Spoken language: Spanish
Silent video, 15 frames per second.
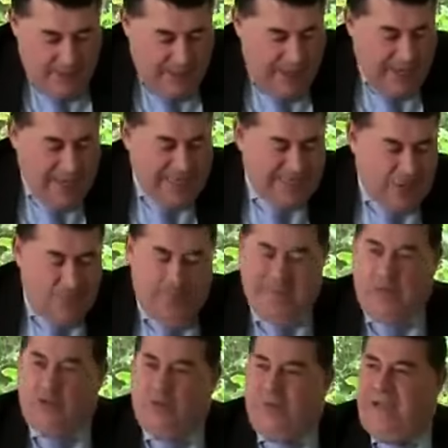En el Estado
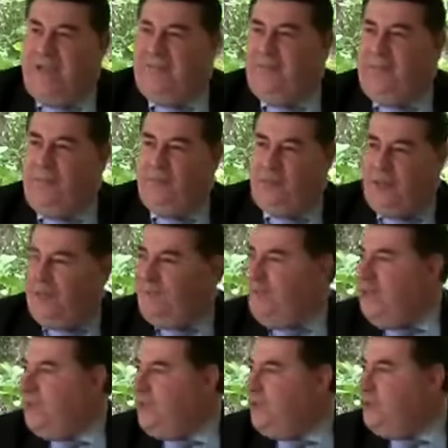pasa algo semejante. Vemos
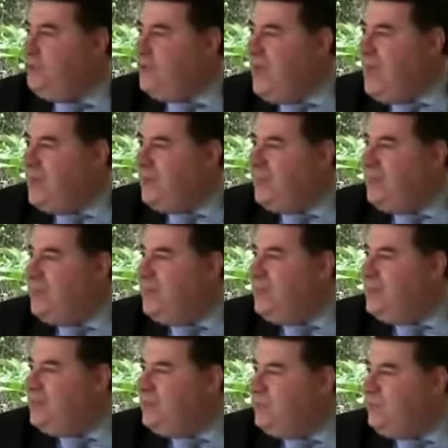edificios,
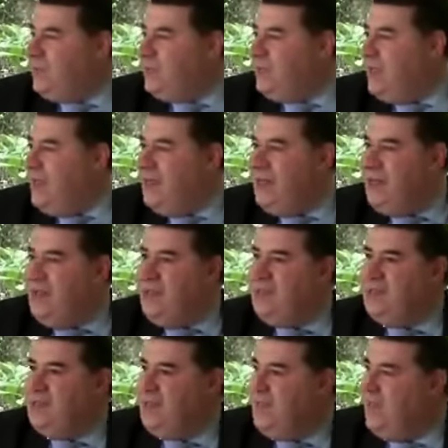cárceles,
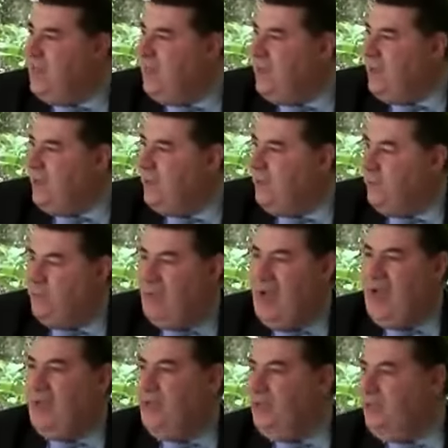cuarteles, eh,
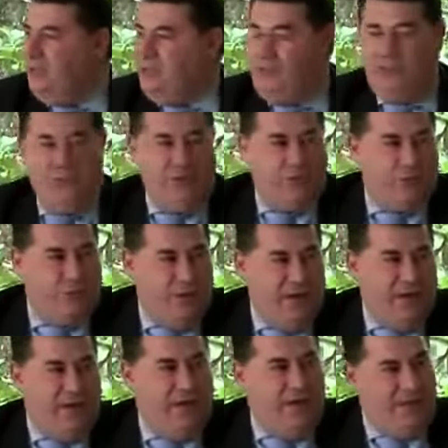juzgados,
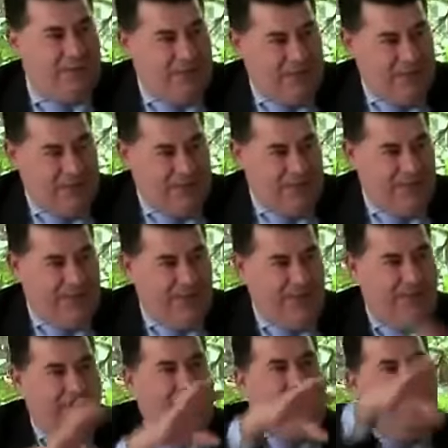escuelas, etcétera,
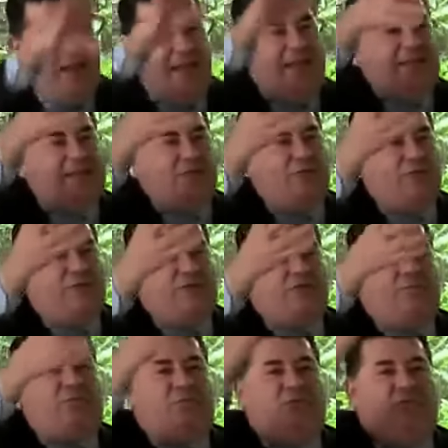¿Y qué es todo
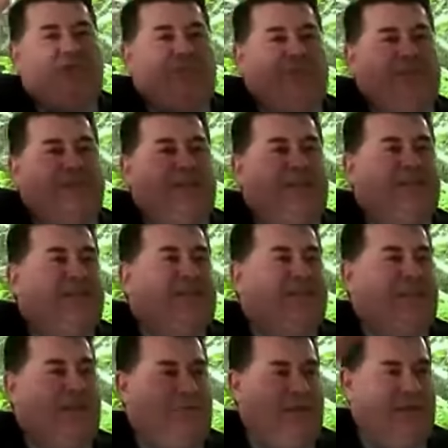esto? Pues son los representantes del
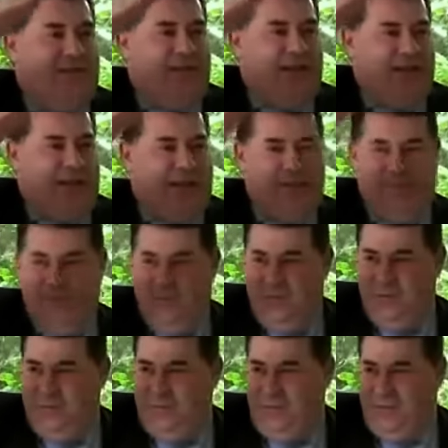Estado en la tierra. No
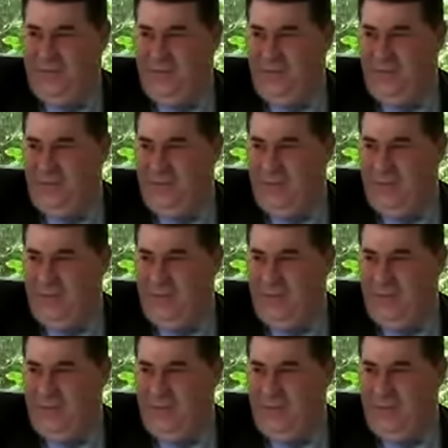sé si me explico.